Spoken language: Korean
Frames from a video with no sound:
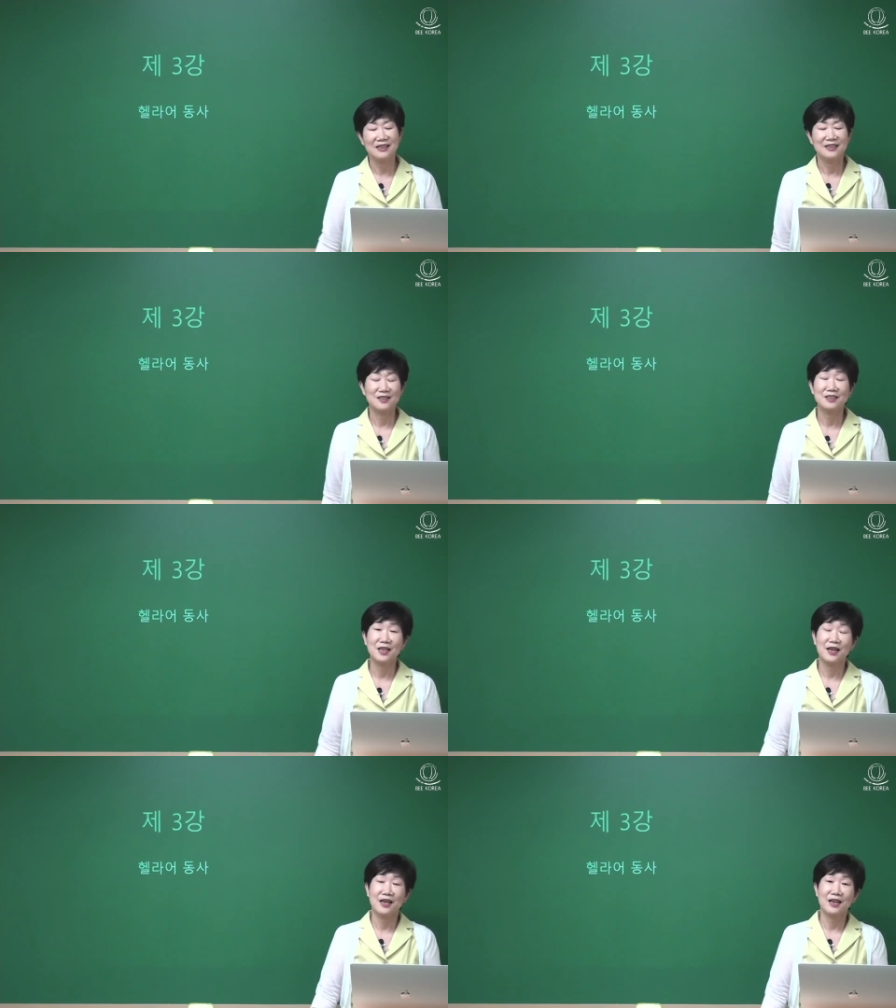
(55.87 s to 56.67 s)
그래서
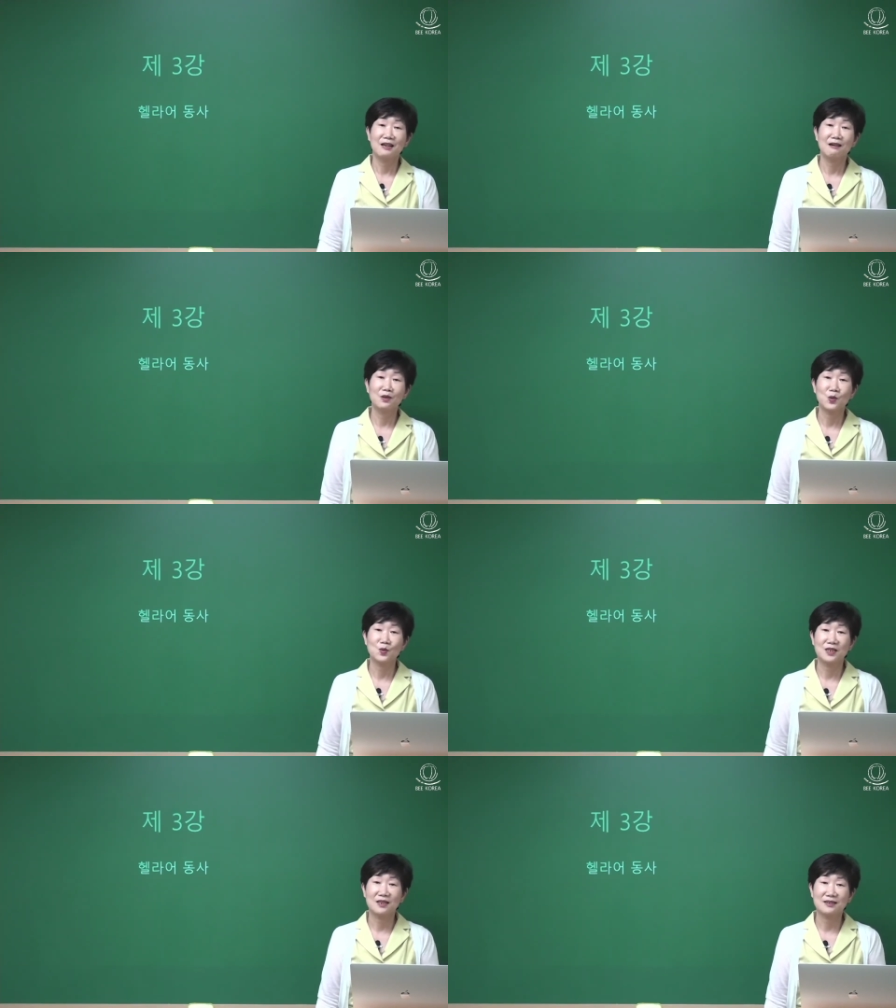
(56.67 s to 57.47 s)
이제 헬라어
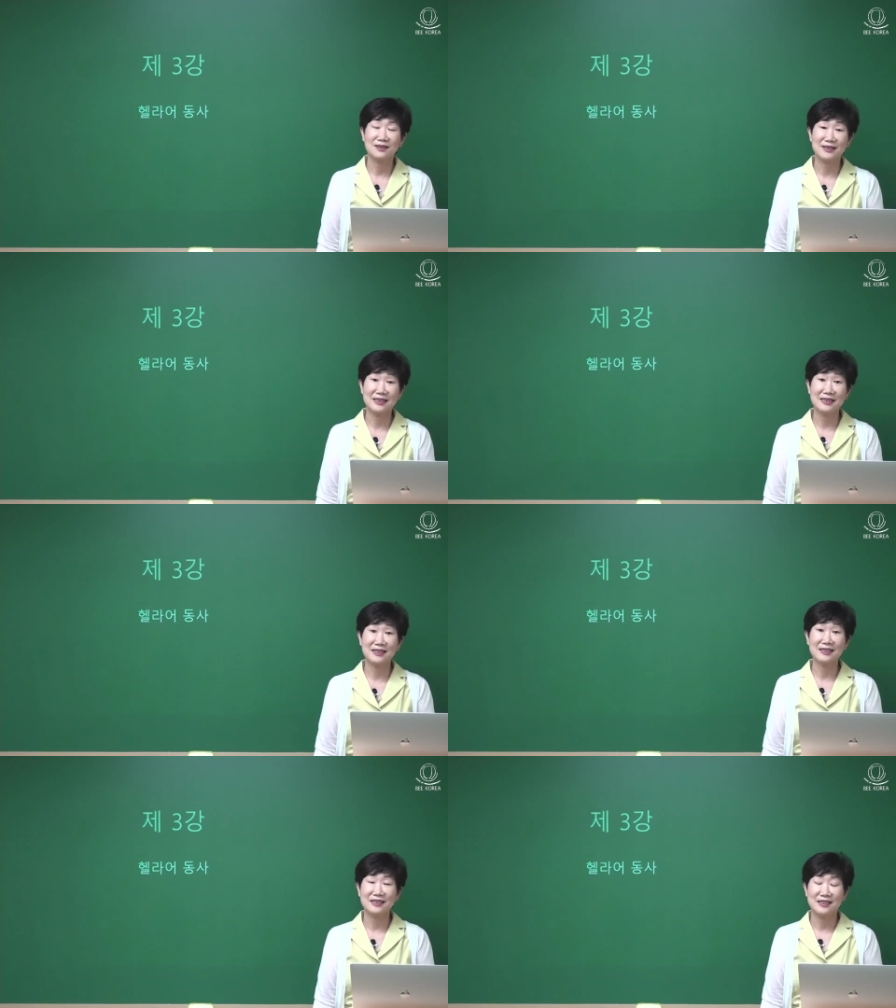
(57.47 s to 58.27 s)
동사는
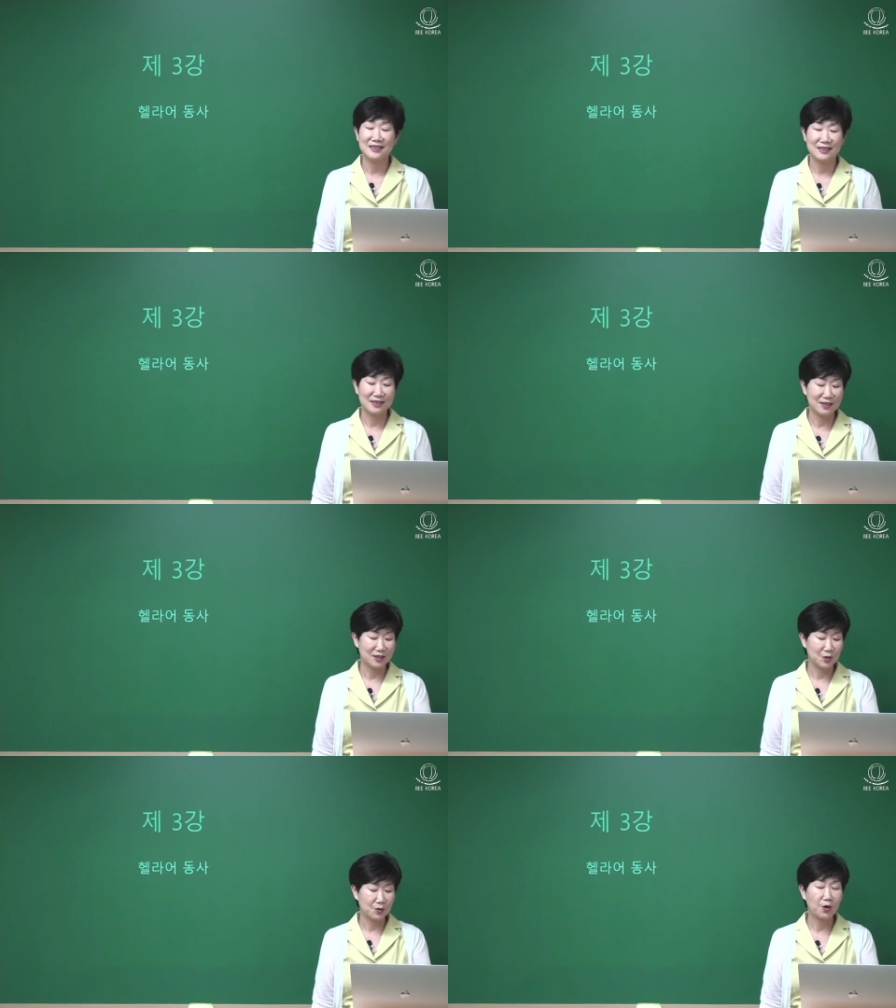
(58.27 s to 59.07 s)
특히 에, 예,
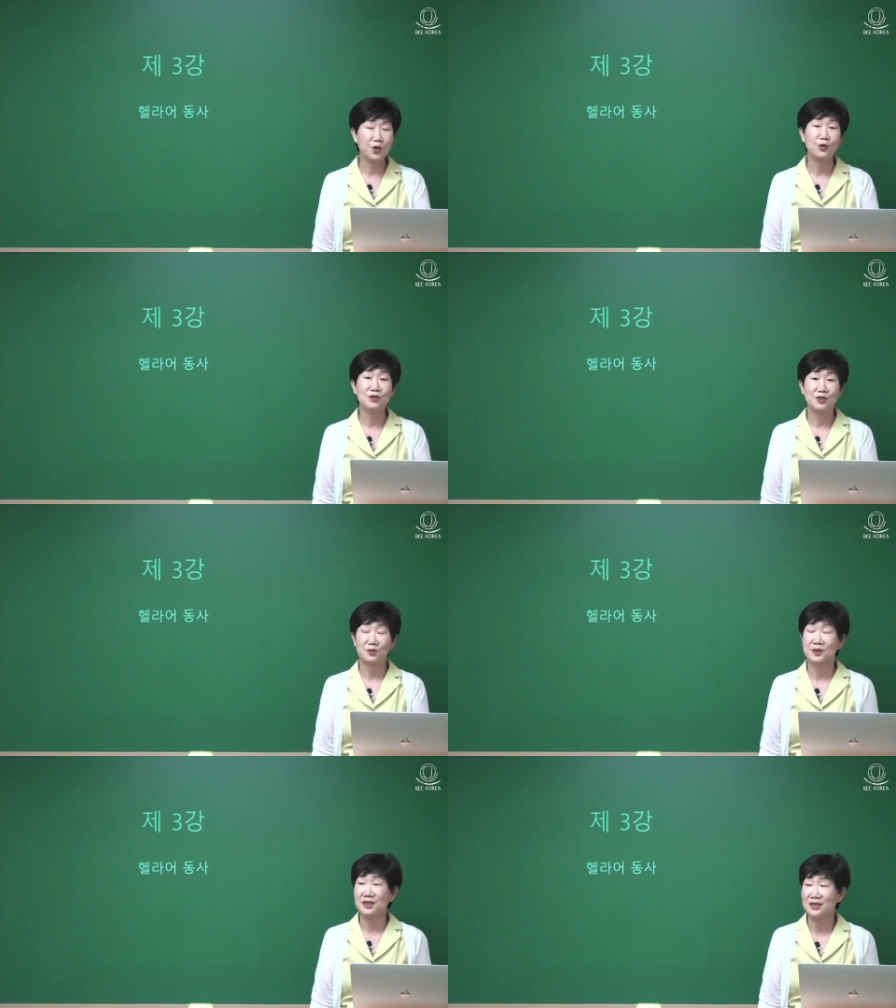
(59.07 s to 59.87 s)
좀 어려운
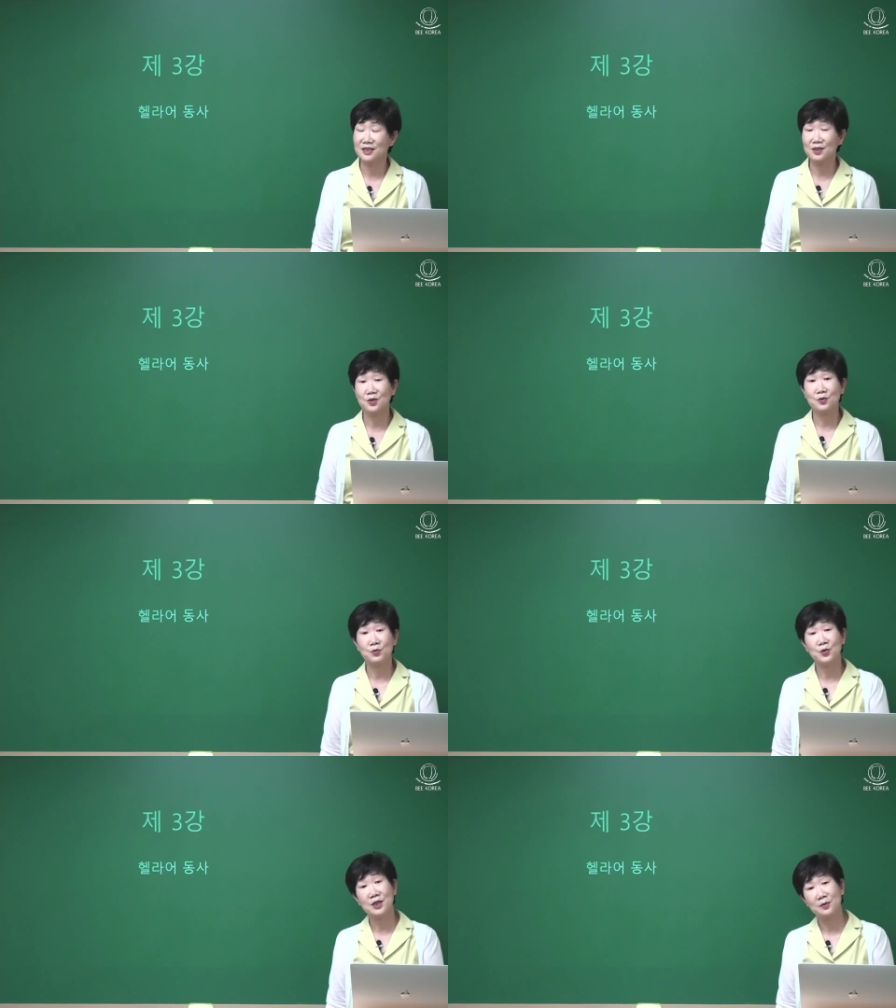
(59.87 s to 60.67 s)
점이
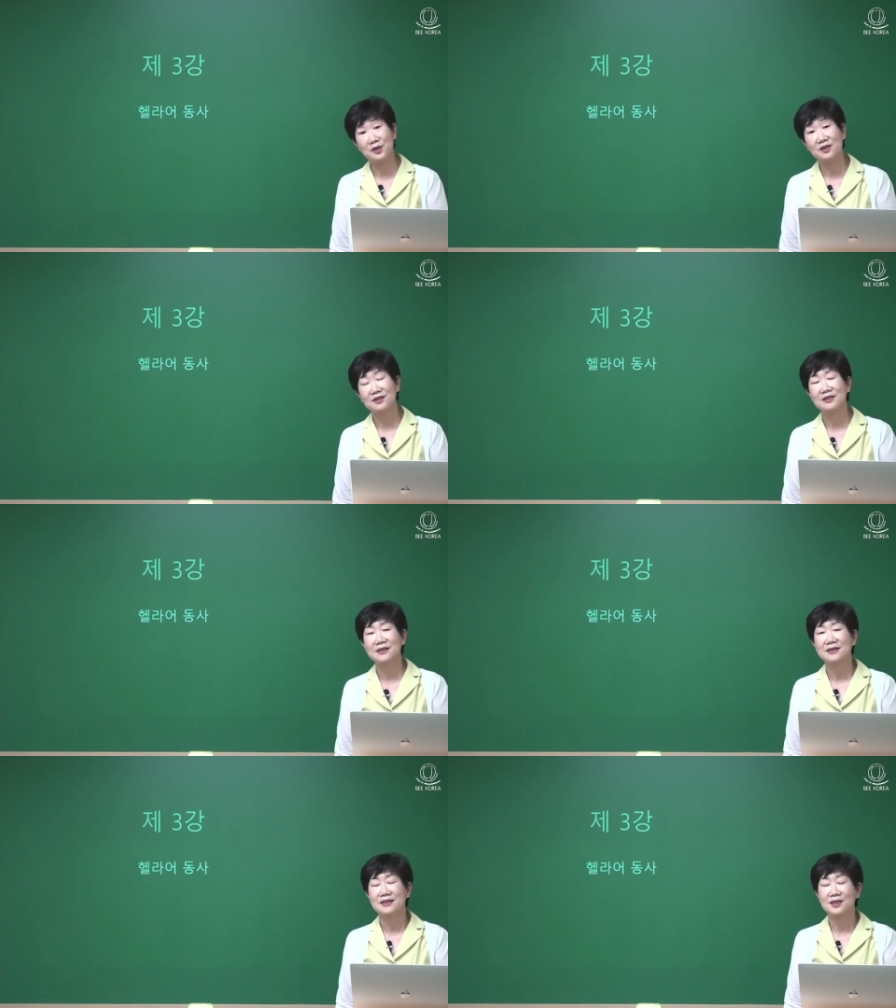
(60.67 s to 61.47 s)
뭐냐면
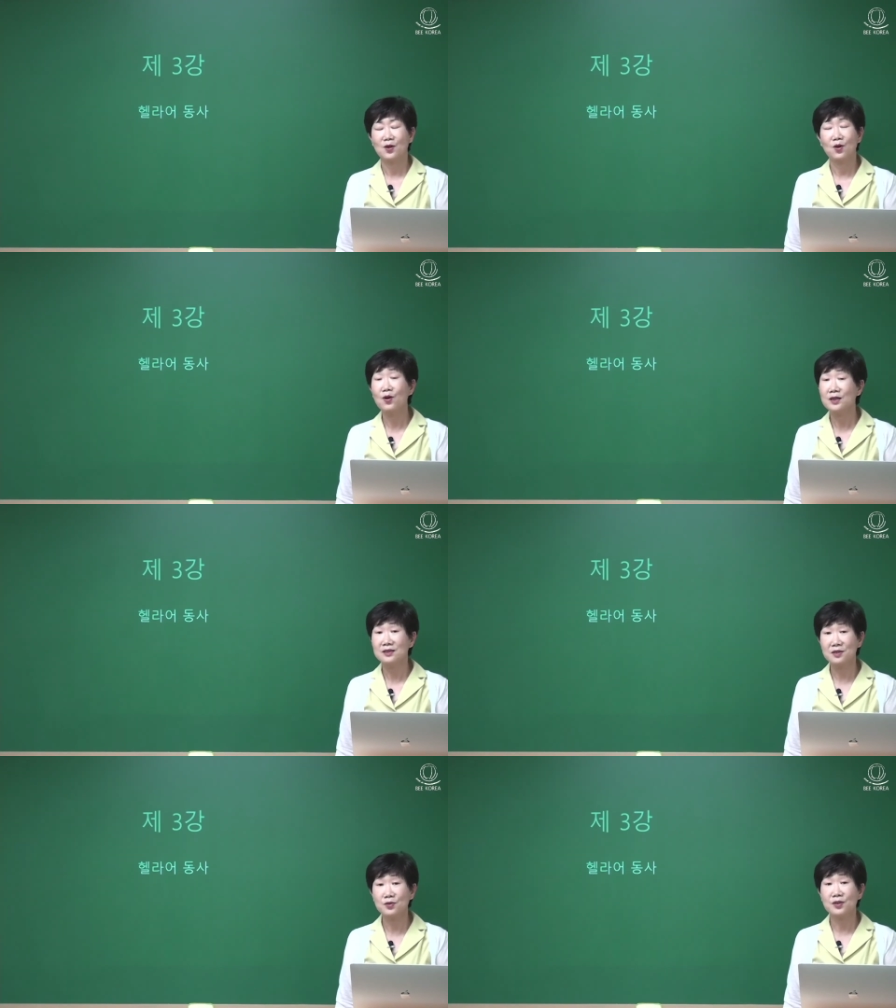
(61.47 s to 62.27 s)
영어
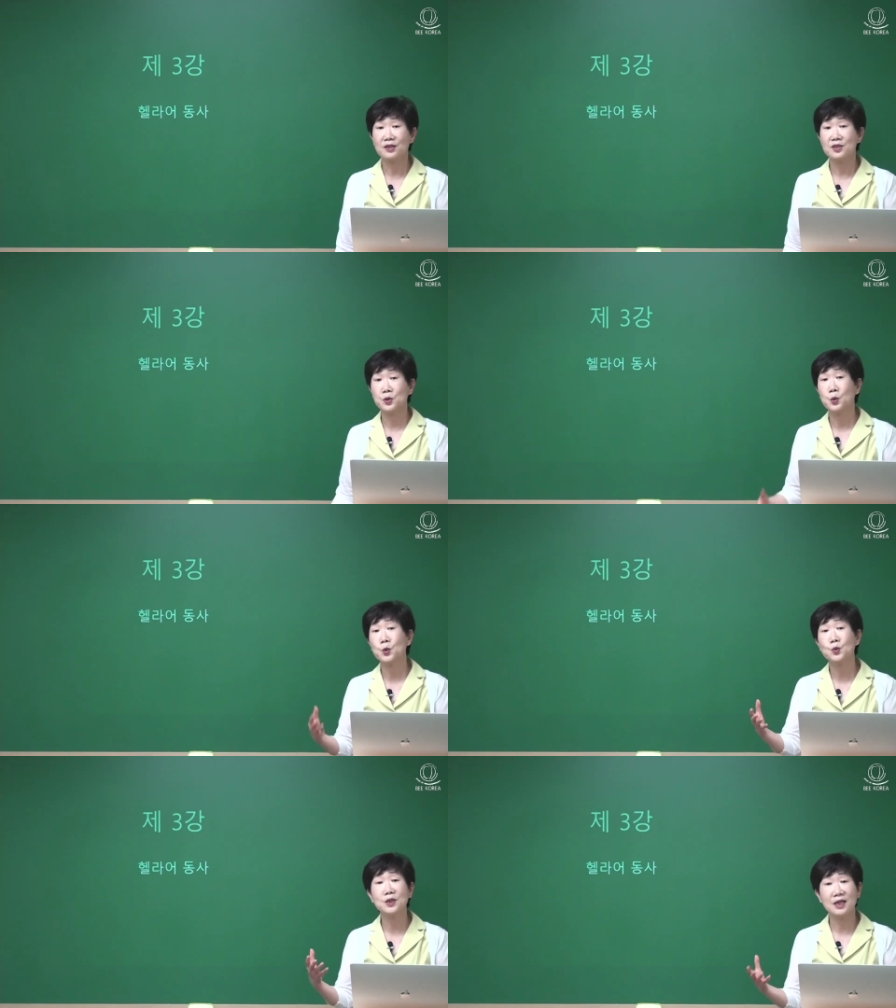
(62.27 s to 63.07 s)
같은 경우에는
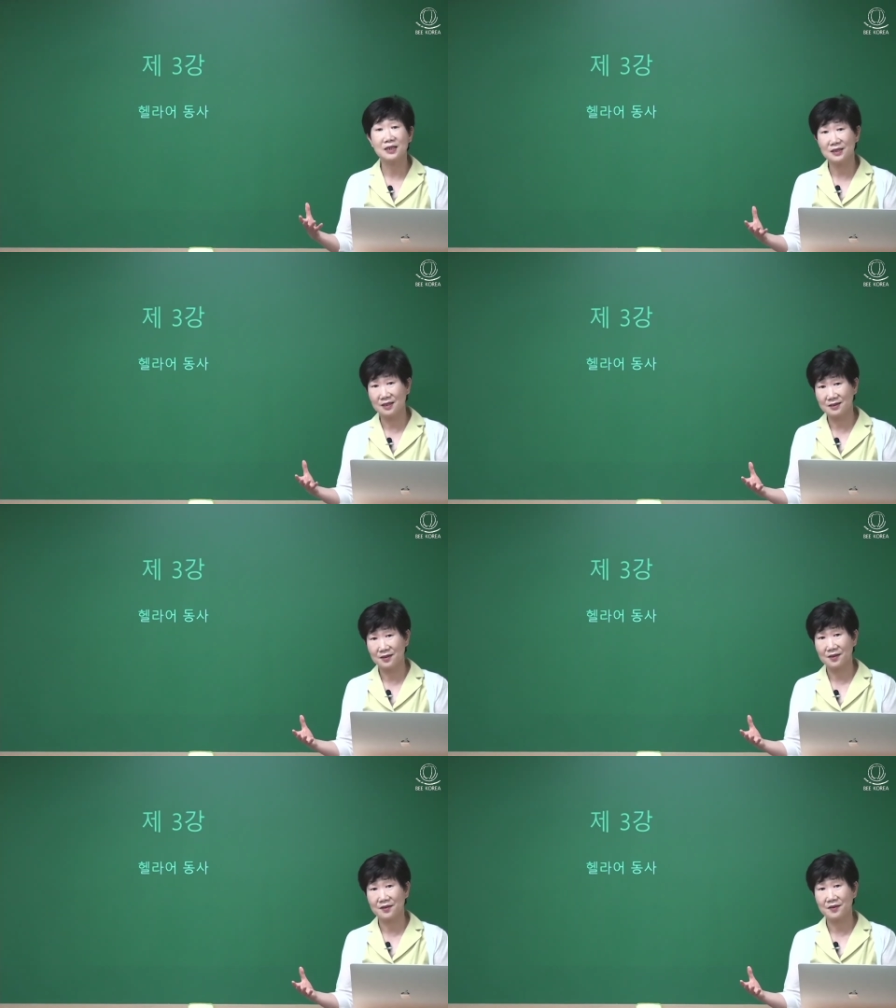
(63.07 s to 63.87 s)
조동사라는 게
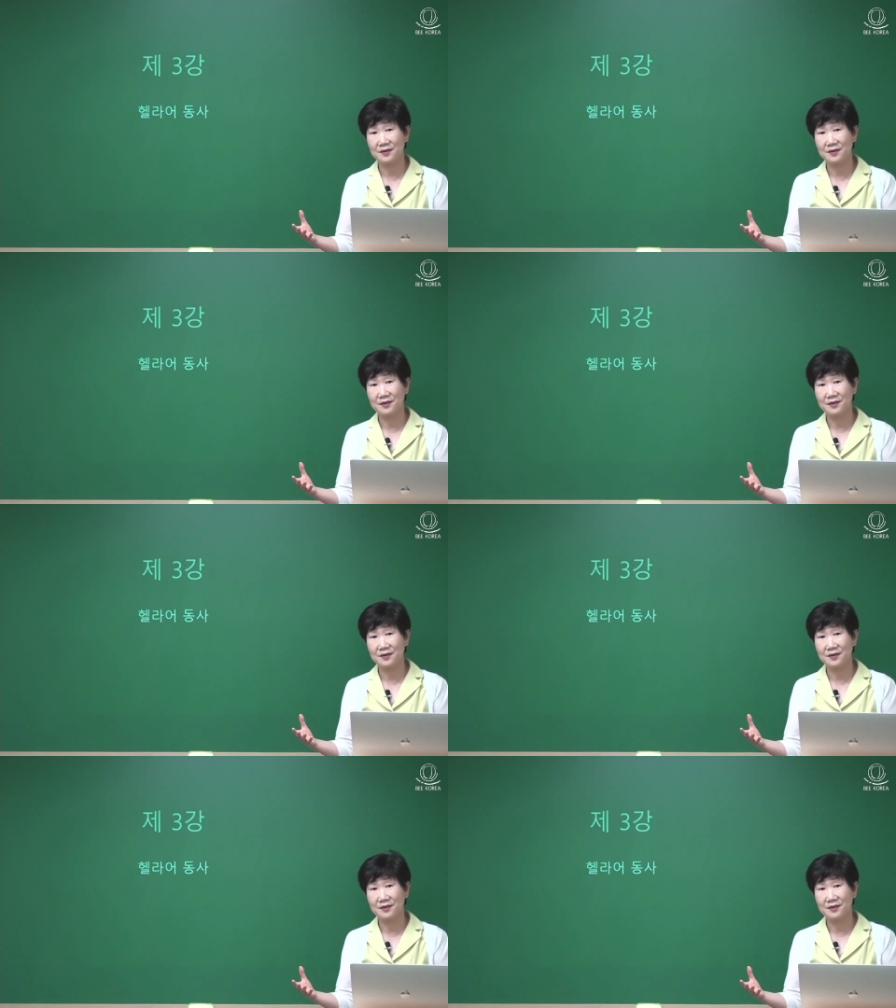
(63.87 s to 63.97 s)
있어요.